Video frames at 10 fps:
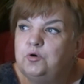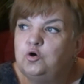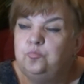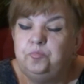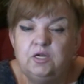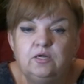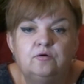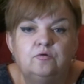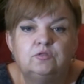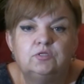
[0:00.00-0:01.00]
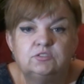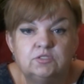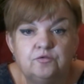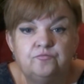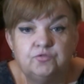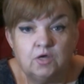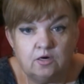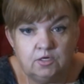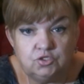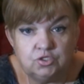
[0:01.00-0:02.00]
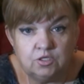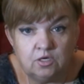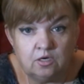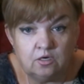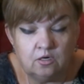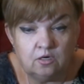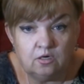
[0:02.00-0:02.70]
купили, так сказать, вторичное